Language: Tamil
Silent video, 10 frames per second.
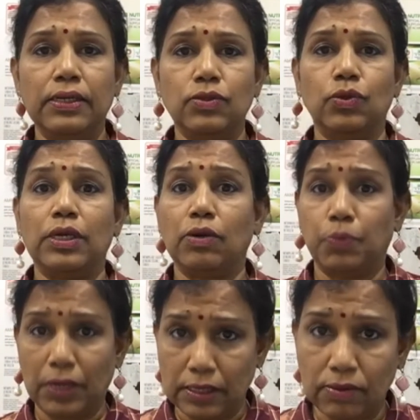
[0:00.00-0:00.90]
ஸோ நீங்கள்
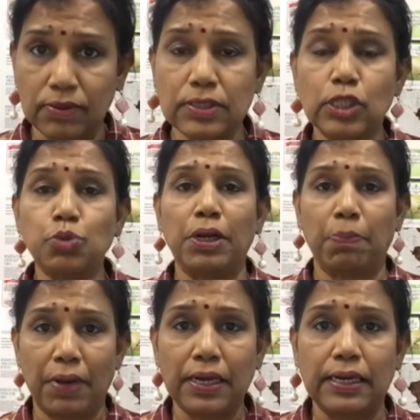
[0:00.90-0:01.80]
போய் அதை ரிசர்ச்
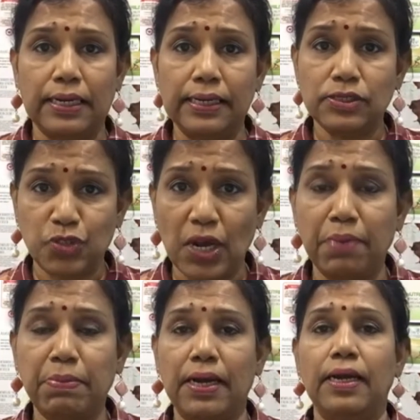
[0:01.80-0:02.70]
பண்ணி பார்க்கலாம்
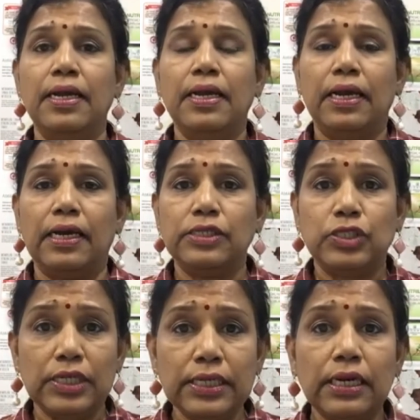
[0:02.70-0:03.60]
ஜாமா
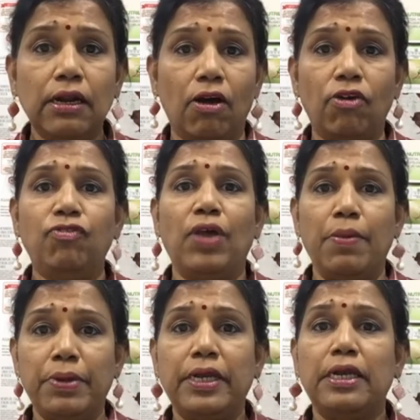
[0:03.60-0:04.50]
ஜேர்னல் ஆஃப்
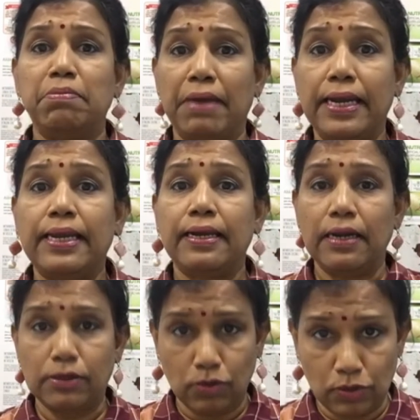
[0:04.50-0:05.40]
அமெரிக்கன்
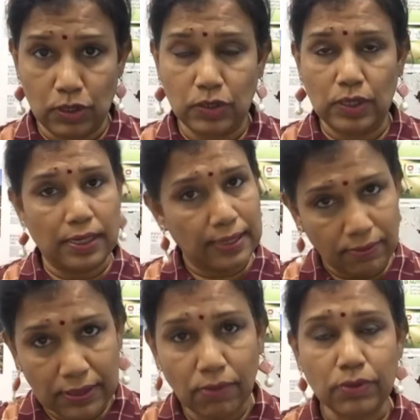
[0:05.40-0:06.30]
மெடிக்கல் அசோசியேஷன்
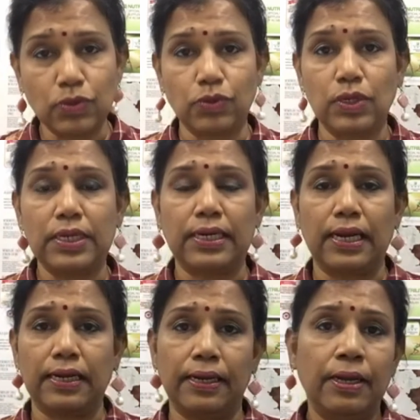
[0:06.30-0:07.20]
அதில் வந்து அவங்க
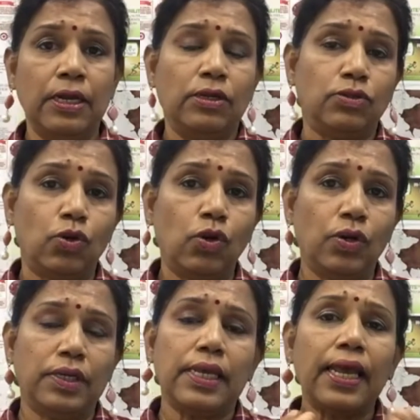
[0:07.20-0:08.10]
சொல்லியிருக்காங்க ஸோ
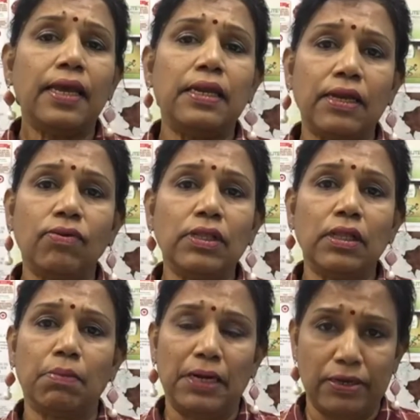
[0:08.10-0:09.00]
ஏன் இன்னைக்கு
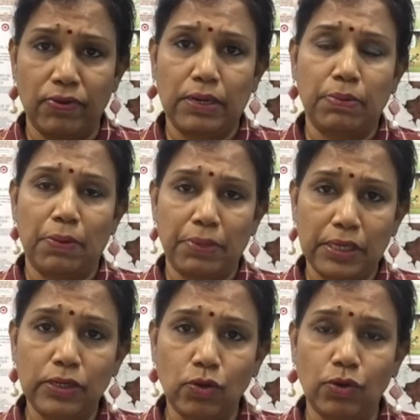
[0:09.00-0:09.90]
வந்து இந்த மல்டி வைட்டமின் நம்ம
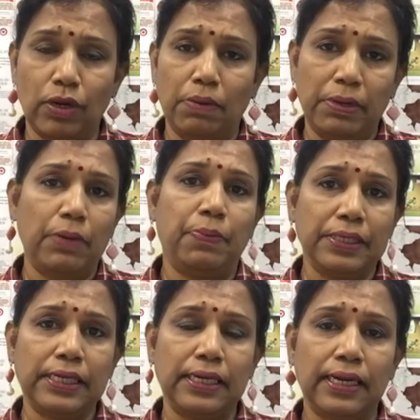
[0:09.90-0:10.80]
எடுக்கணும் அப்படின்னு
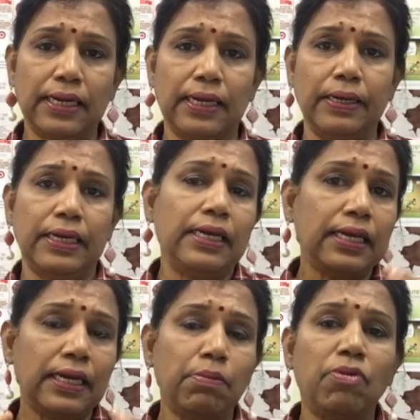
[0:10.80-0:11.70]
பார்த்தீங்கன்னாக்கா
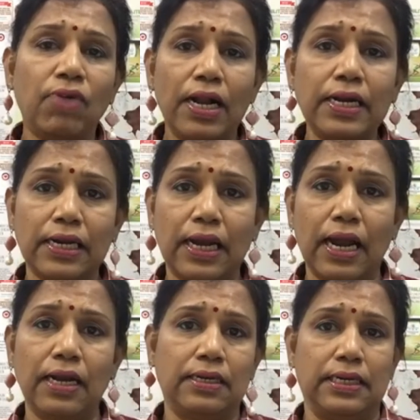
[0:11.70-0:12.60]
இன்னைக்கு நம்ம வாழ்கிற
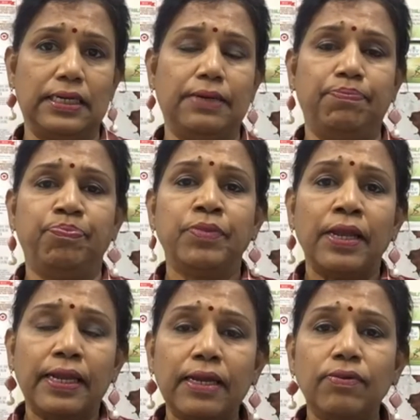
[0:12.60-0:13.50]
காலகட்டம்
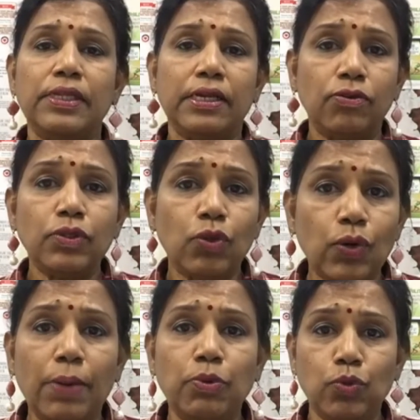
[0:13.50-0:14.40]
இன்னைக்கு வந்து
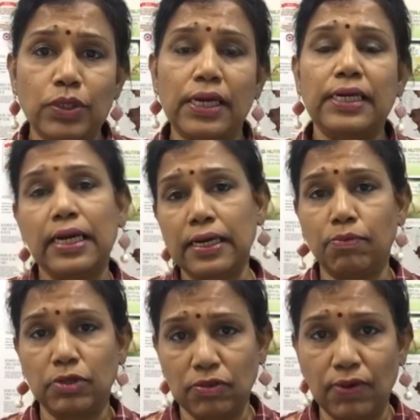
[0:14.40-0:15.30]
இருபத்தோராம் நூற்றாண்டில்
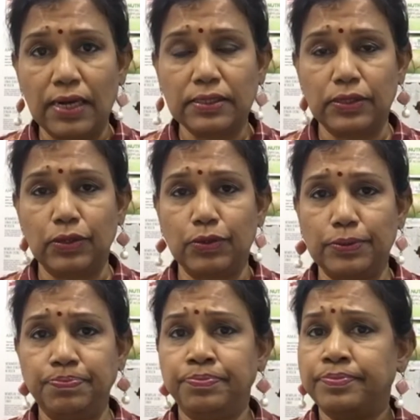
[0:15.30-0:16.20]
நம்ம வந்து வாழ்ந்துட்டு
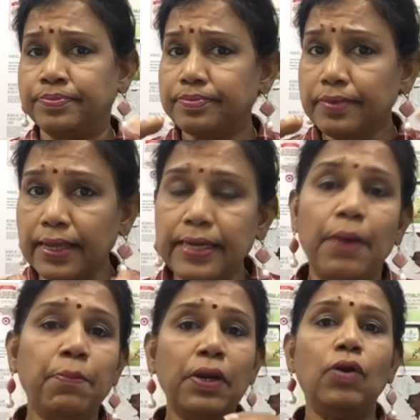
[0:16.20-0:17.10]
இருக்கிறோம்
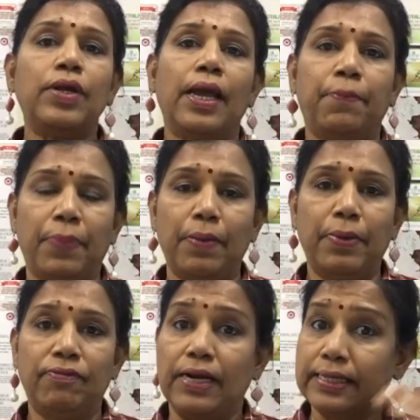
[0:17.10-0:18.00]
நம்மளுடைய அப்பா
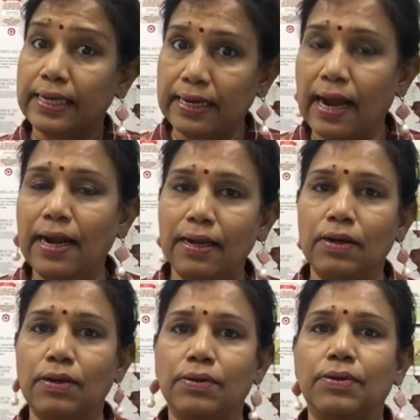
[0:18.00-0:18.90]
அம்மா வாழ்ந்த
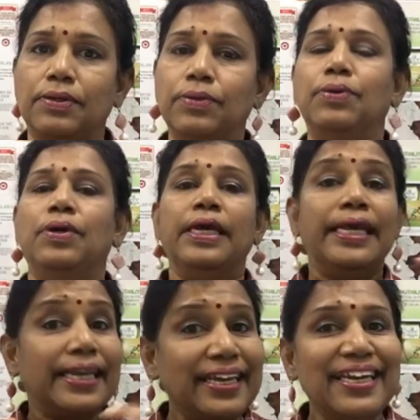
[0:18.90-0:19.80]
காலங்களும்
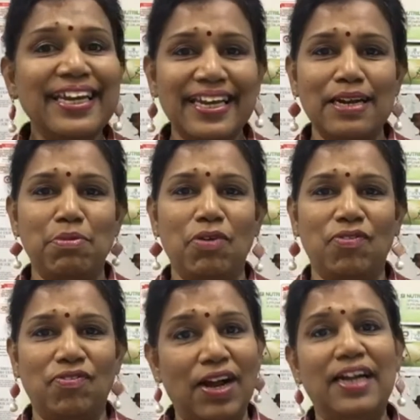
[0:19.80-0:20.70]
காலத்துக்கும் இன்னைக்கு நம்ம
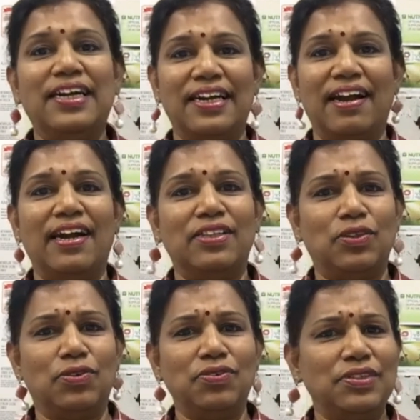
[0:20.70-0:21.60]
வாழ்ற
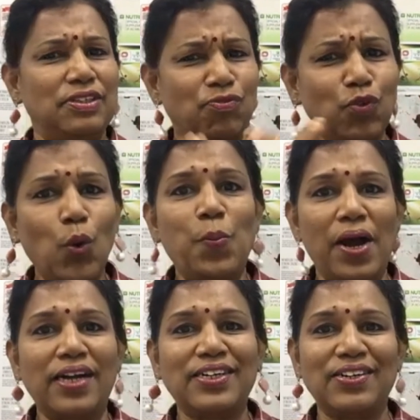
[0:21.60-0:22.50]
காலத்துக்கும் எவ்வளோ
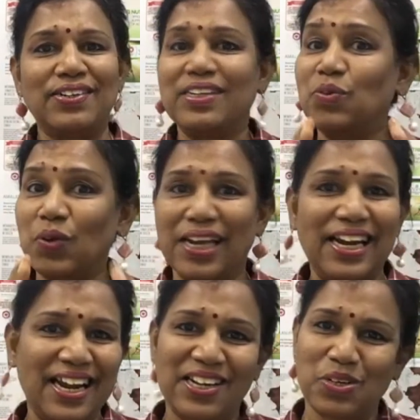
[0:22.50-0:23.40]
மாற்றம் இருக்குன்னு உங்க
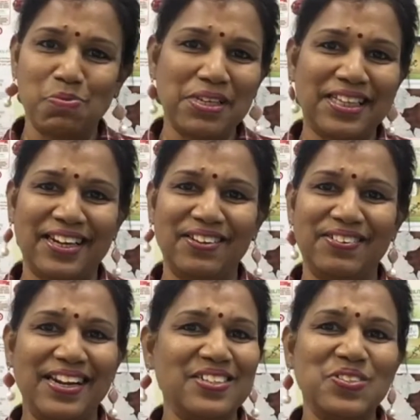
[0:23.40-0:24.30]
எல்லாருக்குமே
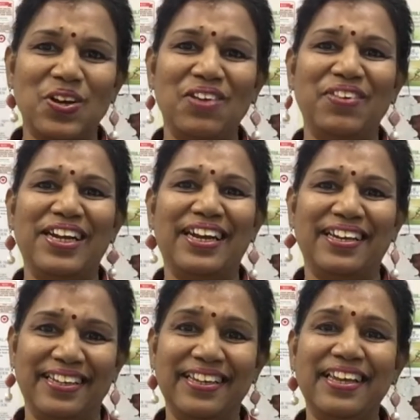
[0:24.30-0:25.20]
தெரியும் நான் சொல்ல
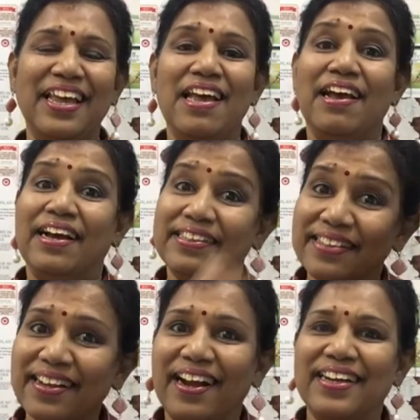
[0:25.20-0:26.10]
வேண்டாம்
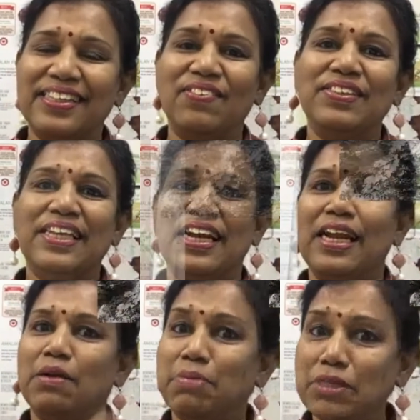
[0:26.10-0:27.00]
அந்த காலத்துல வந்து
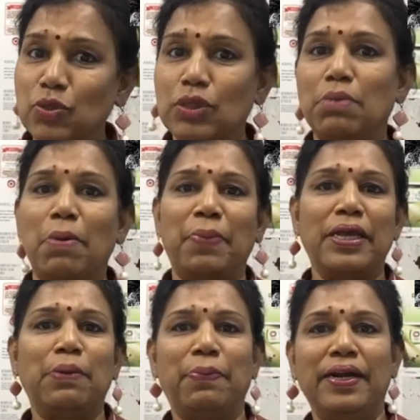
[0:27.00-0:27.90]
எல்லாருமே சொந்தமா
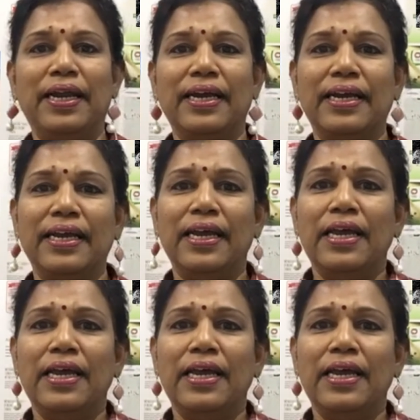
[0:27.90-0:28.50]
பயிர் பண்ணாங்க